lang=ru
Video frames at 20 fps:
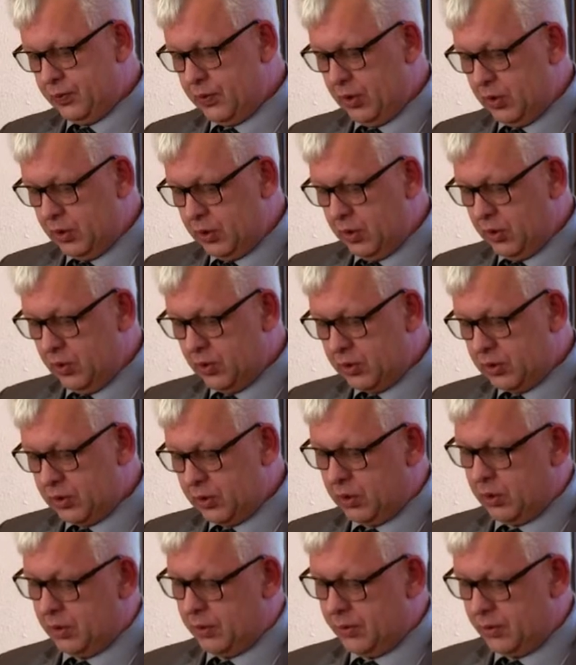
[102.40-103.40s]

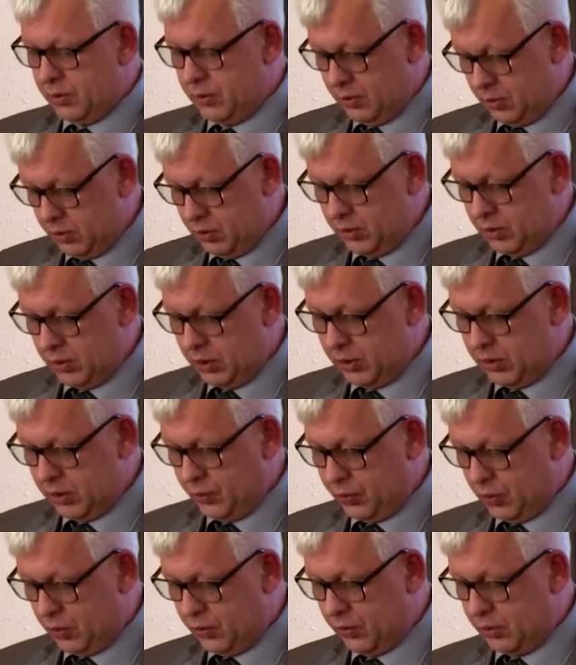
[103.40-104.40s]
Передается
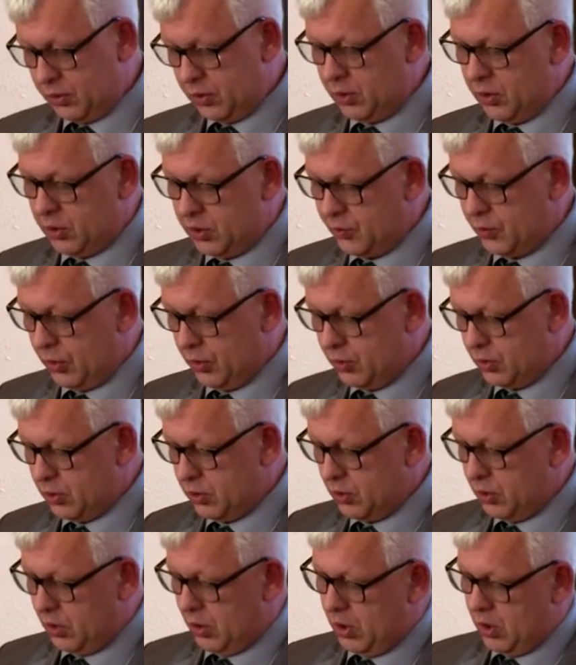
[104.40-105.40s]
газопровод,
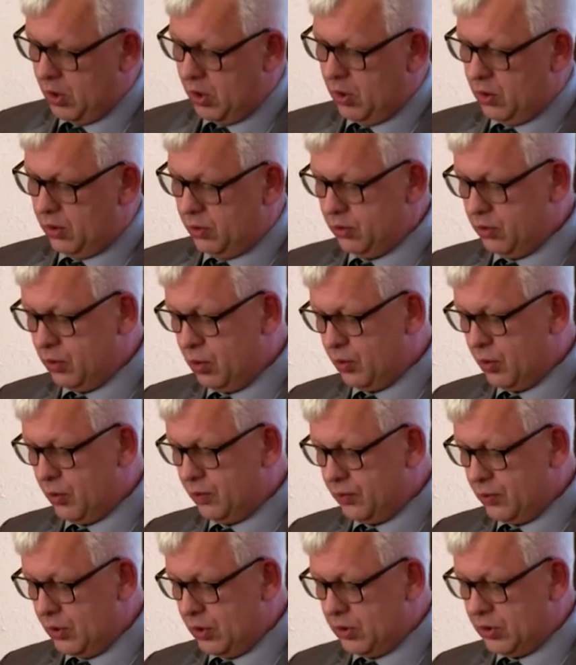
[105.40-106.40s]
расположенный у дома
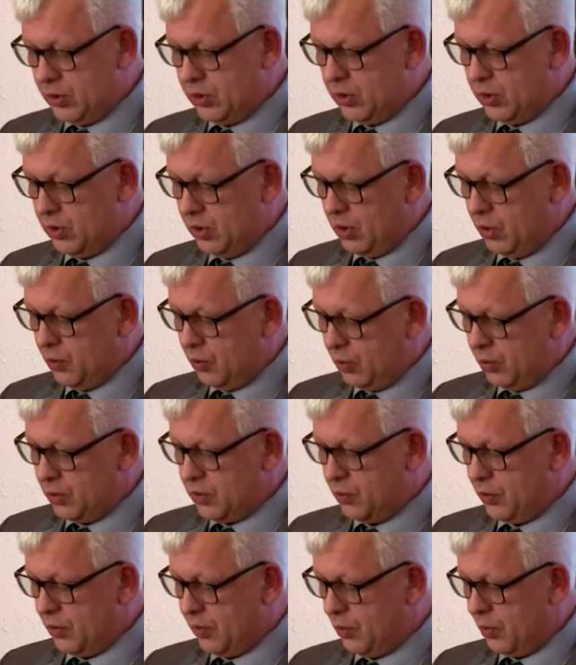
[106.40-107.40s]
34 по улице
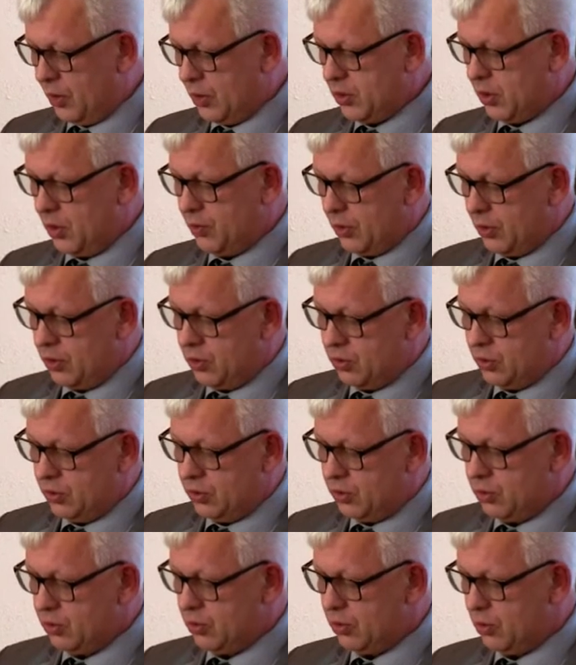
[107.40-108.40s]
Первомайской
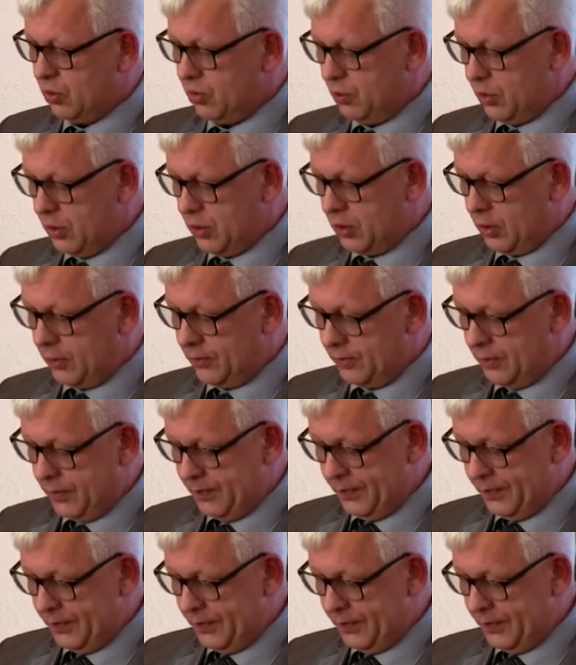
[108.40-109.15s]
протяженностью 100 метров